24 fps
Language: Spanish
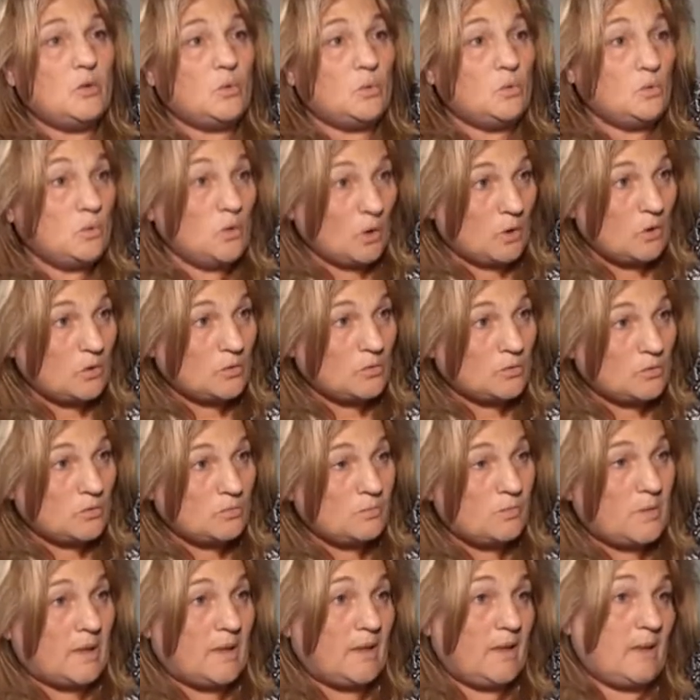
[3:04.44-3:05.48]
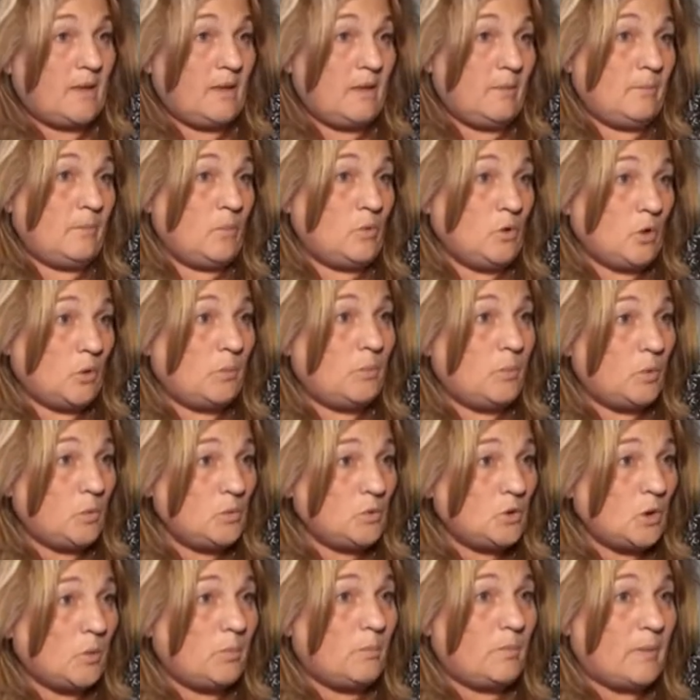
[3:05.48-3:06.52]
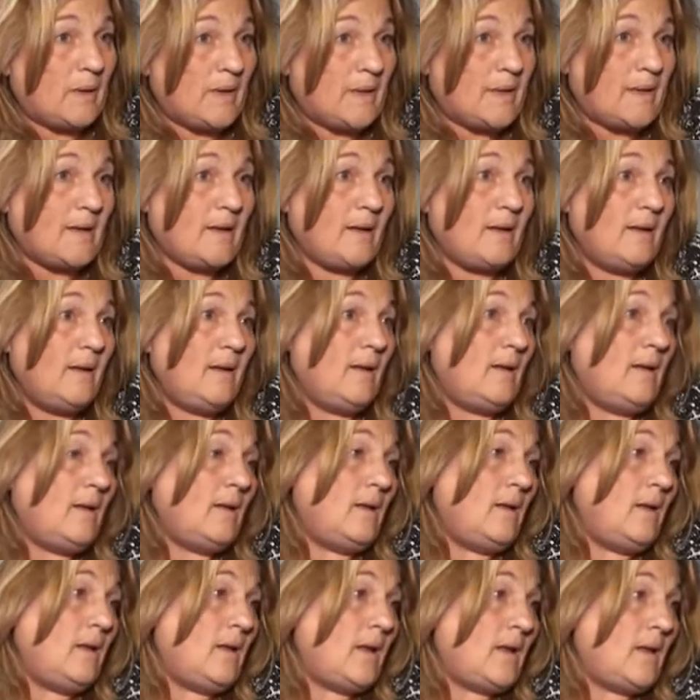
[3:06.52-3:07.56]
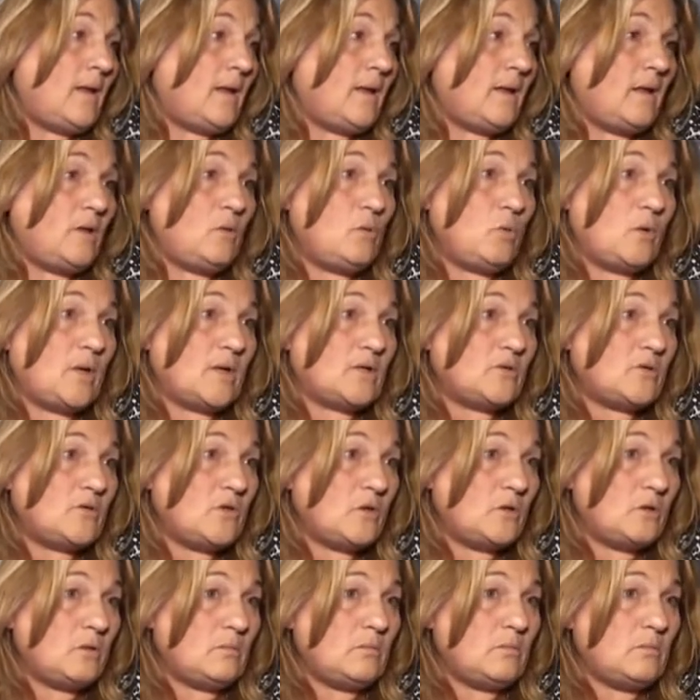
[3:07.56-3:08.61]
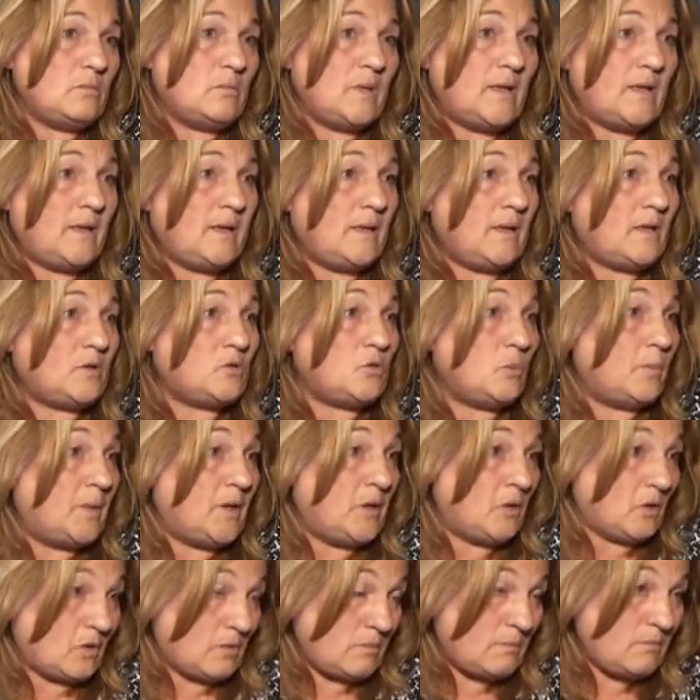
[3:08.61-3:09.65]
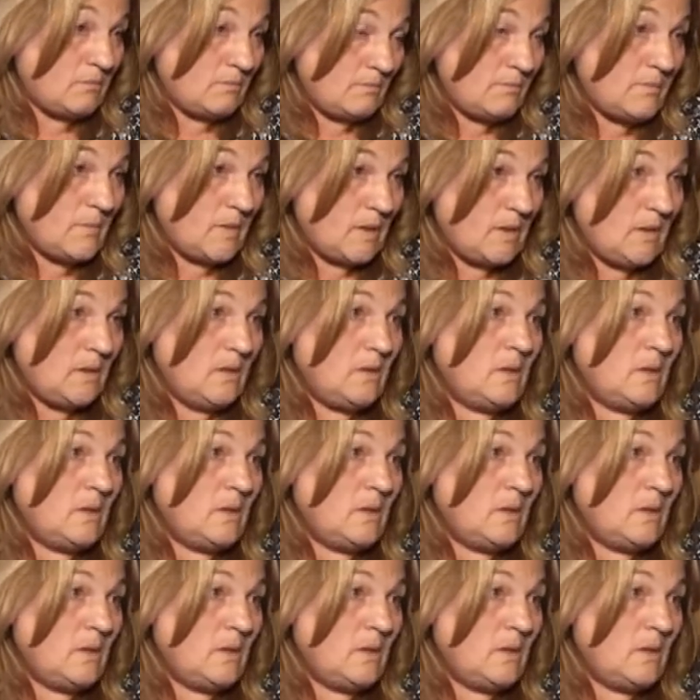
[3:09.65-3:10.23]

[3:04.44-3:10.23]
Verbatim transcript: un dos, eh, puntos para la educación eh, superior. Mm.